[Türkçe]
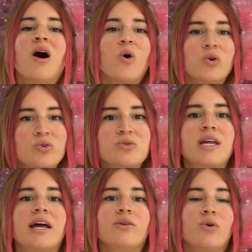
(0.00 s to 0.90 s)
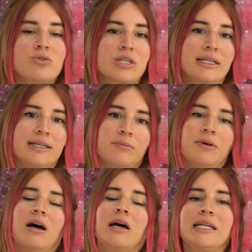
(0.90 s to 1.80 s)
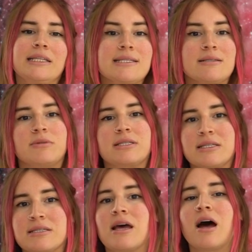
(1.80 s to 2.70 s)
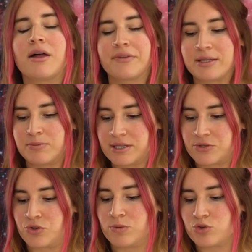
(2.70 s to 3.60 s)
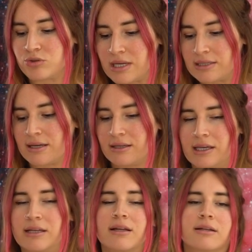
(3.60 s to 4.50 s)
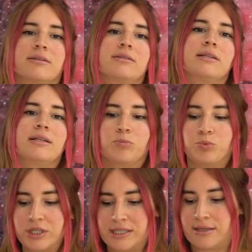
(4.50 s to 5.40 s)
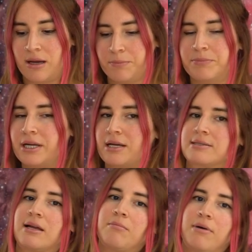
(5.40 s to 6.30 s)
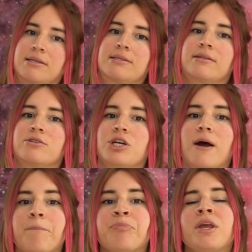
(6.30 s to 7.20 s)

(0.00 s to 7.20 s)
O yüzden öncelikle bir aile dizilimini size anlatmak istiyorum. Çünkü zaten genel hatlarıyla bu kitap birazdan bahsedeceğim